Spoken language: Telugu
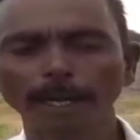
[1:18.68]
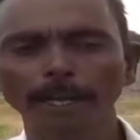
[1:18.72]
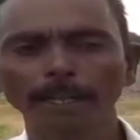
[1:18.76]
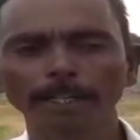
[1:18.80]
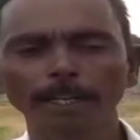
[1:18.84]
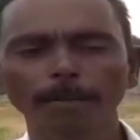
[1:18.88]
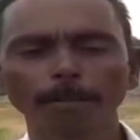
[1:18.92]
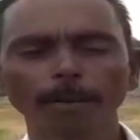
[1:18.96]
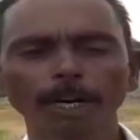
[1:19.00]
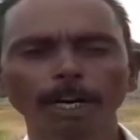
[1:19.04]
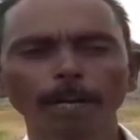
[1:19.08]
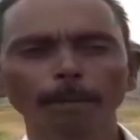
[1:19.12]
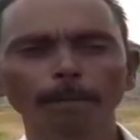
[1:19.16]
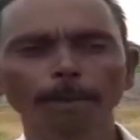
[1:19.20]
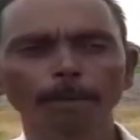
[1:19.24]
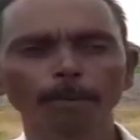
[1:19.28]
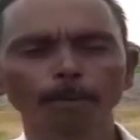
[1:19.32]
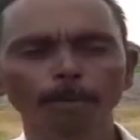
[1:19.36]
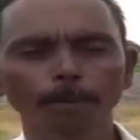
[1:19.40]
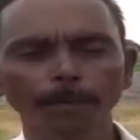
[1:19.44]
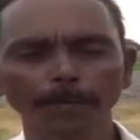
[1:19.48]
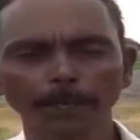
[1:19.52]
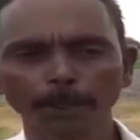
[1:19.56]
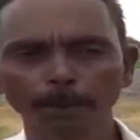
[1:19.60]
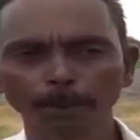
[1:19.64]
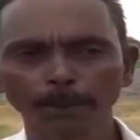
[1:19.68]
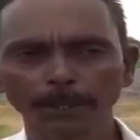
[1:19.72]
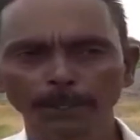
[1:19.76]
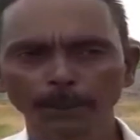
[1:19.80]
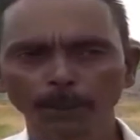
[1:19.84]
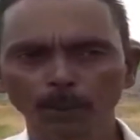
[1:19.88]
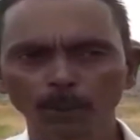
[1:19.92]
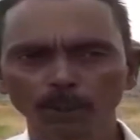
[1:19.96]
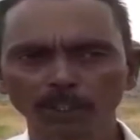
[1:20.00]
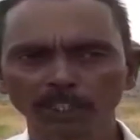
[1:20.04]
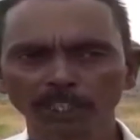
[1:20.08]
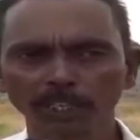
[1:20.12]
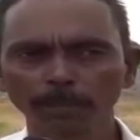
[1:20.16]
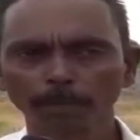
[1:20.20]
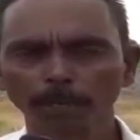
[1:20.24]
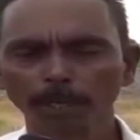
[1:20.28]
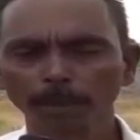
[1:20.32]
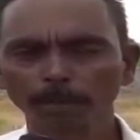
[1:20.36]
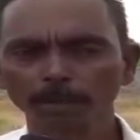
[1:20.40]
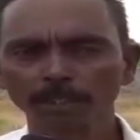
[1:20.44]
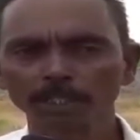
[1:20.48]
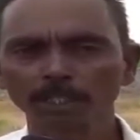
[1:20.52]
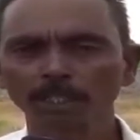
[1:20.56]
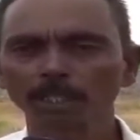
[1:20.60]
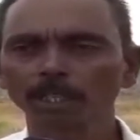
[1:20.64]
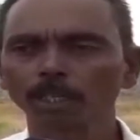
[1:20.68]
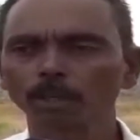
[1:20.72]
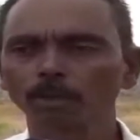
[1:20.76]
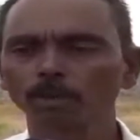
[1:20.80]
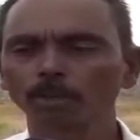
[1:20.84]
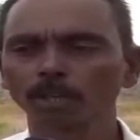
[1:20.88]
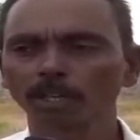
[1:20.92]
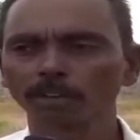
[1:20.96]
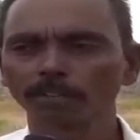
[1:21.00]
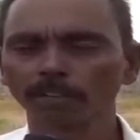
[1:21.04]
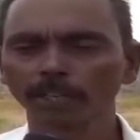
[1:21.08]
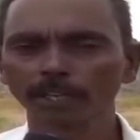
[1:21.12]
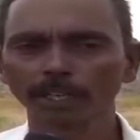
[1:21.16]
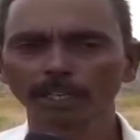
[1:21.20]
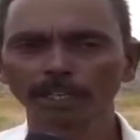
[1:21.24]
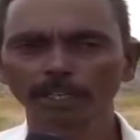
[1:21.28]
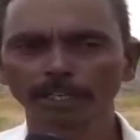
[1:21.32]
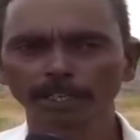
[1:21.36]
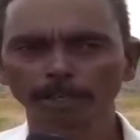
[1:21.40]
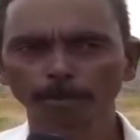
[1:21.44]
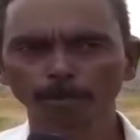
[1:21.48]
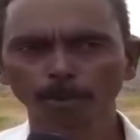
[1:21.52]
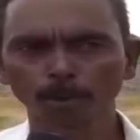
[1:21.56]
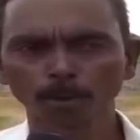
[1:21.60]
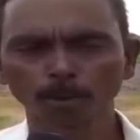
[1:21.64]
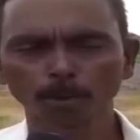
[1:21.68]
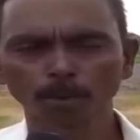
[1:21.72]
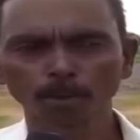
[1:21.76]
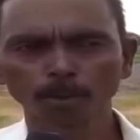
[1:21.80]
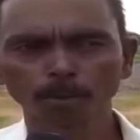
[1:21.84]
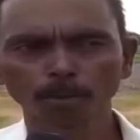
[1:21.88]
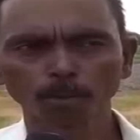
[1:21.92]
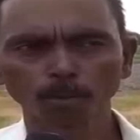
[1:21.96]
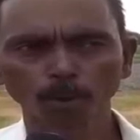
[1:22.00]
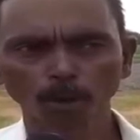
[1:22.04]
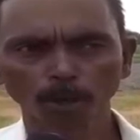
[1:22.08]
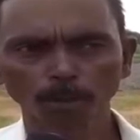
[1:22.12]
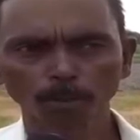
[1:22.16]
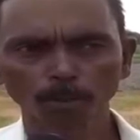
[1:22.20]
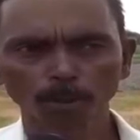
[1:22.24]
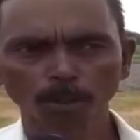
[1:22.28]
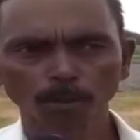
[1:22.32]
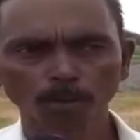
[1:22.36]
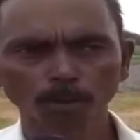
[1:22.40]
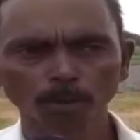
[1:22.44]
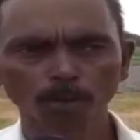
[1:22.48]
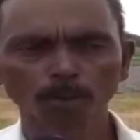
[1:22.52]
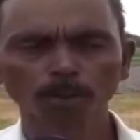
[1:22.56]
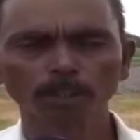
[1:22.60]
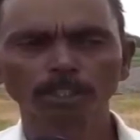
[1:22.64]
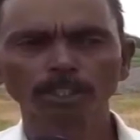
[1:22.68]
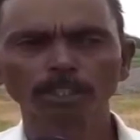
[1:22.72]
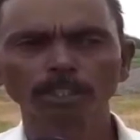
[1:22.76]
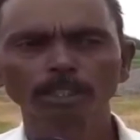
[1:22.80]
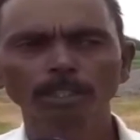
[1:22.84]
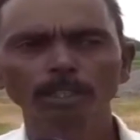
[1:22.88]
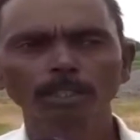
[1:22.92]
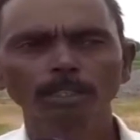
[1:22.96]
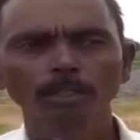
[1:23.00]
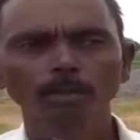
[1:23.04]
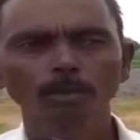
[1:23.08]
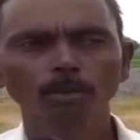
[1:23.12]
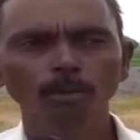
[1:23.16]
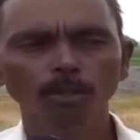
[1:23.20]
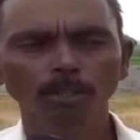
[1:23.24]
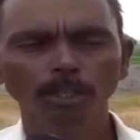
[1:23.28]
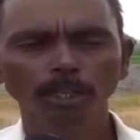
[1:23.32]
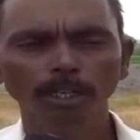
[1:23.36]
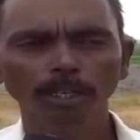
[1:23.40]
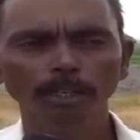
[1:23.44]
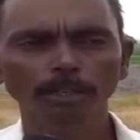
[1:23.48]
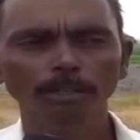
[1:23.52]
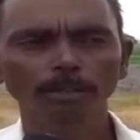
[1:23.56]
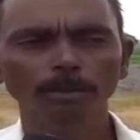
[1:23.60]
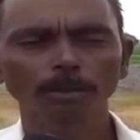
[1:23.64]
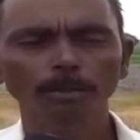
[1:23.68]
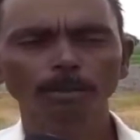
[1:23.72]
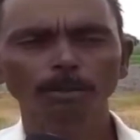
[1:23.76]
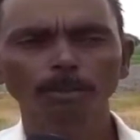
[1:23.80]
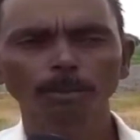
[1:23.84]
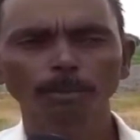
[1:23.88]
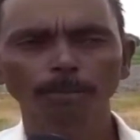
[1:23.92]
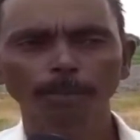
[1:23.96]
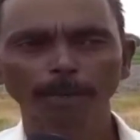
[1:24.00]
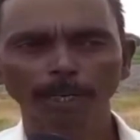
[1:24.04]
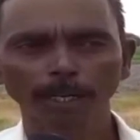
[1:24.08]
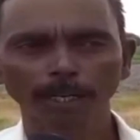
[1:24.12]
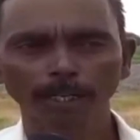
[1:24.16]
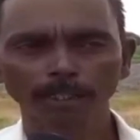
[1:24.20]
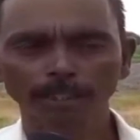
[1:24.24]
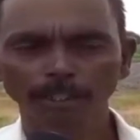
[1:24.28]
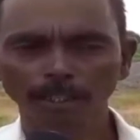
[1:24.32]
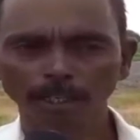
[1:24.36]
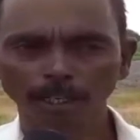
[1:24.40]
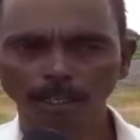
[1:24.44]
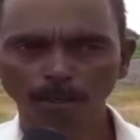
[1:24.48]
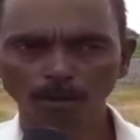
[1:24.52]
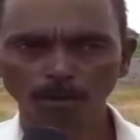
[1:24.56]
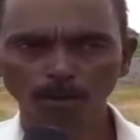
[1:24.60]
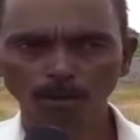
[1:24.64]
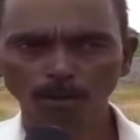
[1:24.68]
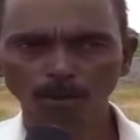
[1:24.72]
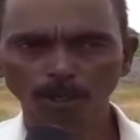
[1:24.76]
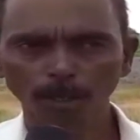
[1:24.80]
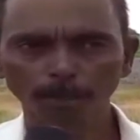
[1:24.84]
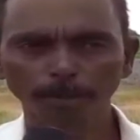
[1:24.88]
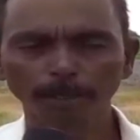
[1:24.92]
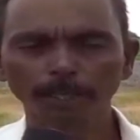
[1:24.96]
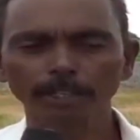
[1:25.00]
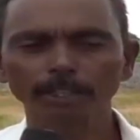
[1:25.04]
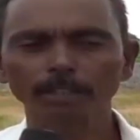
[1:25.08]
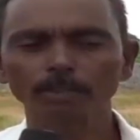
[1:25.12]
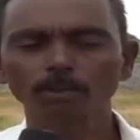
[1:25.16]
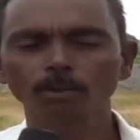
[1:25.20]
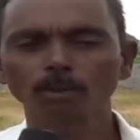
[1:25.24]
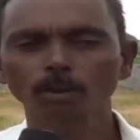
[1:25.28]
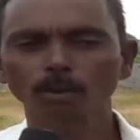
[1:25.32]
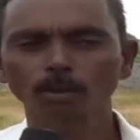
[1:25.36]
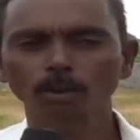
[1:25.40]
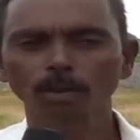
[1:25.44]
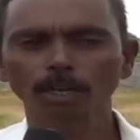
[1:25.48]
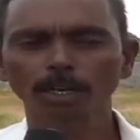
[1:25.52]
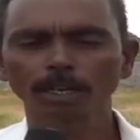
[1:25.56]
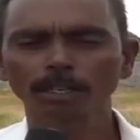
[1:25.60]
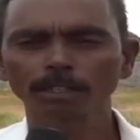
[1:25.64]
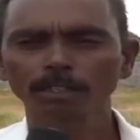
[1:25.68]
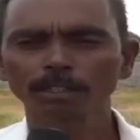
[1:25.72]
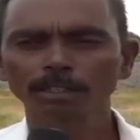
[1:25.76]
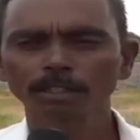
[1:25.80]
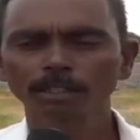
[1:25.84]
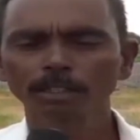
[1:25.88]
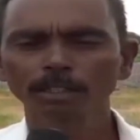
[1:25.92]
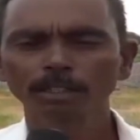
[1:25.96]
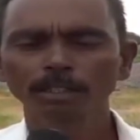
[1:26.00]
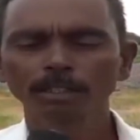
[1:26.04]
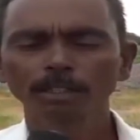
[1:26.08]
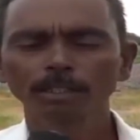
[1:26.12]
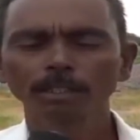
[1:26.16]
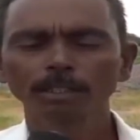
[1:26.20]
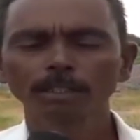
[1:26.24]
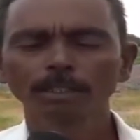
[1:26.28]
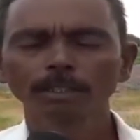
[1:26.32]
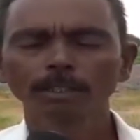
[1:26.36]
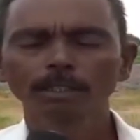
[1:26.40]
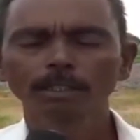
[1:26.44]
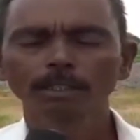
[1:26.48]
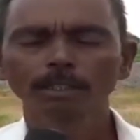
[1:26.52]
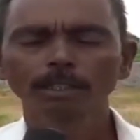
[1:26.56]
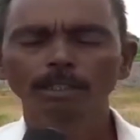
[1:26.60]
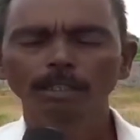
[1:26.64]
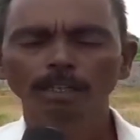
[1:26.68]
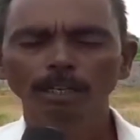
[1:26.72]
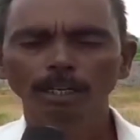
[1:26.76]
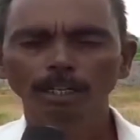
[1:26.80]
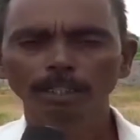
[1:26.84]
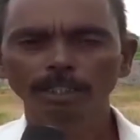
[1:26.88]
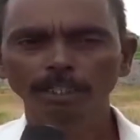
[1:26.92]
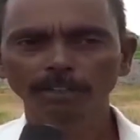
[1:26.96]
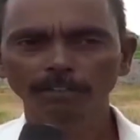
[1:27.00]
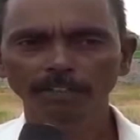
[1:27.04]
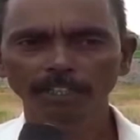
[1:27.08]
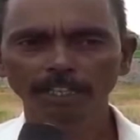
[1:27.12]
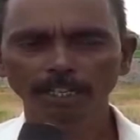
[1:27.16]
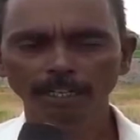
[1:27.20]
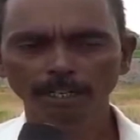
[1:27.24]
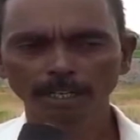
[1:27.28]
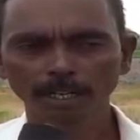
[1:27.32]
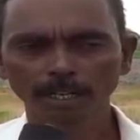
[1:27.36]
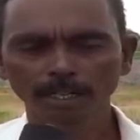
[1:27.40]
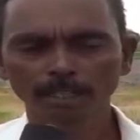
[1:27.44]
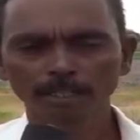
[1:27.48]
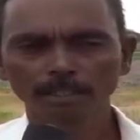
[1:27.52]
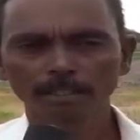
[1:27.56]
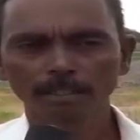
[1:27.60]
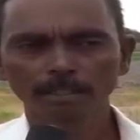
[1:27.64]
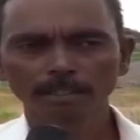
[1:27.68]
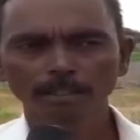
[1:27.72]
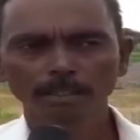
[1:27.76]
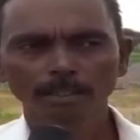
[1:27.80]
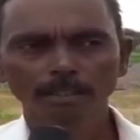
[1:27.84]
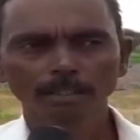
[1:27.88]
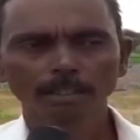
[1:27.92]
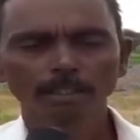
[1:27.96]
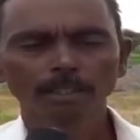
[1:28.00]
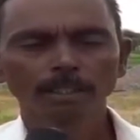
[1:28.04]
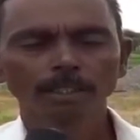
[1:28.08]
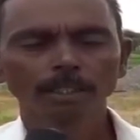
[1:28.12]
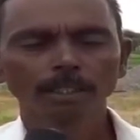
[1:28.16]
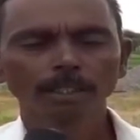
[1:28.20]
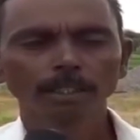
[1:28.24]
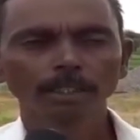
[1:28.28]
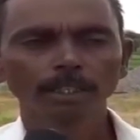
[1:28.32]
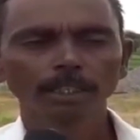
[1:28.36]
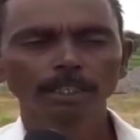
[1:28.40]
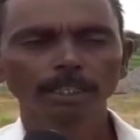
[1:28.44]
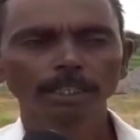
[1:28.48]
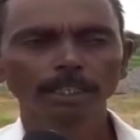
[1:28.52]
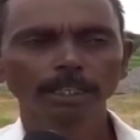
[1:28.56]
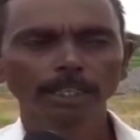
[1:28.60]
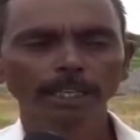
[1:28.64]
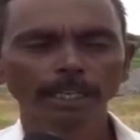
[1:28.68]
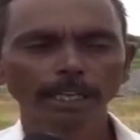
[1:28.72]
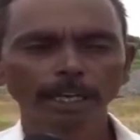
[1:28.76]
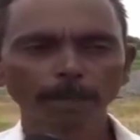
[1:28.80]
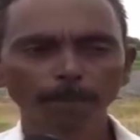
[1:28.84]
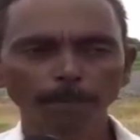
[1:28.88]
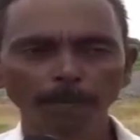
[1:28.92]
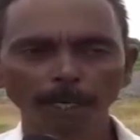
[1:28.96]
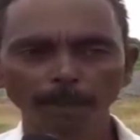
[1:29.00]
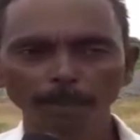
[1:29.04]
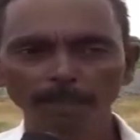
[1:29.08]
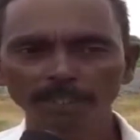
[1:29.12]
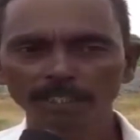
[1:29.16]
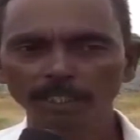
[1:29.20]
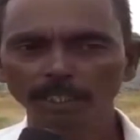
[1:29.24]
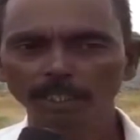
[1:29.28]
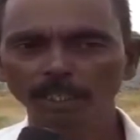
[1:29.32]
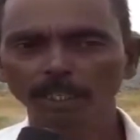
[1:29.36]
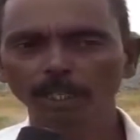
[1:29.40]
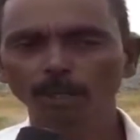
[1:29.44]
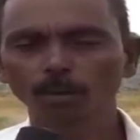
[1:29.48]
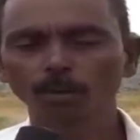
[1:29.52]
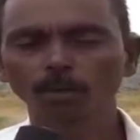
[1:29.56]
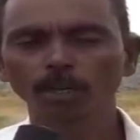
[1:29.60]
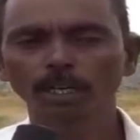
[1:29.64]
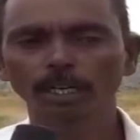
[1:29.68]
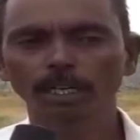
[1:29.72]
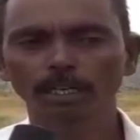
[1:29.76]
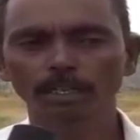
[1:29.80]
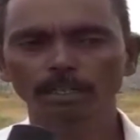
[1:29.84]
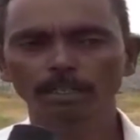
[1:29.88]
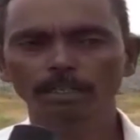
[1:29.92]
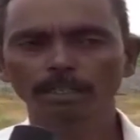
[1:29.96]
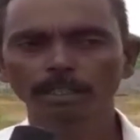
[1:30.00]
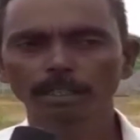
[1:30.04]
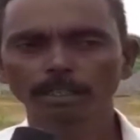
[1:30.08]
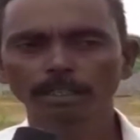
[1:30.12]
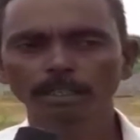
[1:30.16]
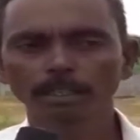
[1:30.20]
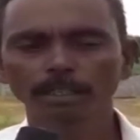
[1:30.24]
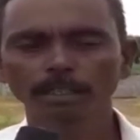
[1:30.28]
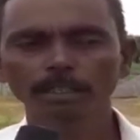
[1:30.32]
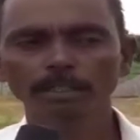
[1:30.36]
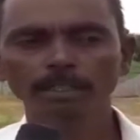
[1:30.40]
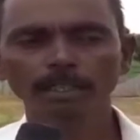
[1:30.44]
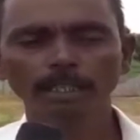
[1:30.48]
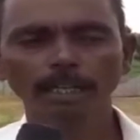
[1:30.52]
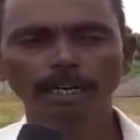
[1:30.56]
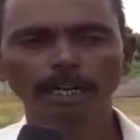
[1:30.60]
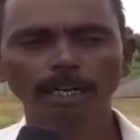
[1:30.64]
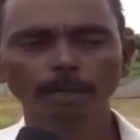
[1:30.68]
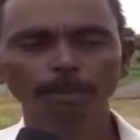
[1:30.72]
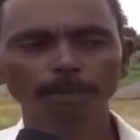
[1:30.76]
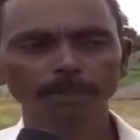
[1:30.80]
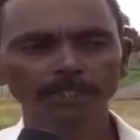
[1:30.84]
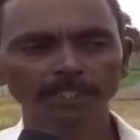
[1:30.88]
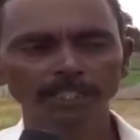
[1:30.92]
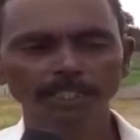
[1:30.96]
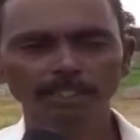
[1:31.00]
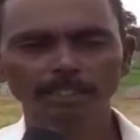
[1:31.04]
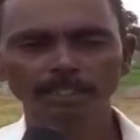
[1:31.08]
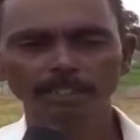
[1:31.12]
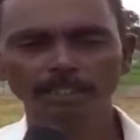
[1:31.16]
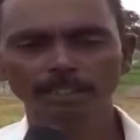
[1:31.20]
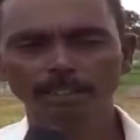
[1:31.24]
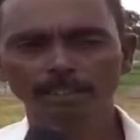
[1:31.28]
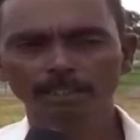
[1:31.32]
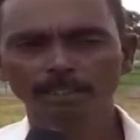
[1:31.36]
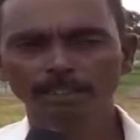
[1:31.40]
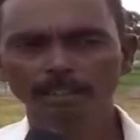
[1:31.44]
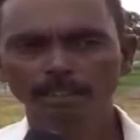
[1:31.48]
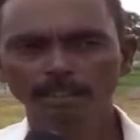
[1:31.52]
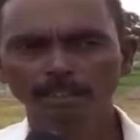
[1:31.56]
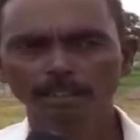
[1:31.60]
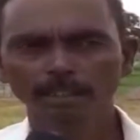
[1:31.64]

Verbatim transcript: కళ్యాణ మండపం పేరు పెట్టుకొని ఏ పర్మిషన్ లేకుండా వేయిల ట్రిప్పులు మొరము దవ్వుకొని గుట్టలకు అధికారులు కూడా పట్టించుకోకుండా అదేవిధంగా ఈ ఏ పర్మిషన్ లేకుండా ఇసుక డంప్ చేసి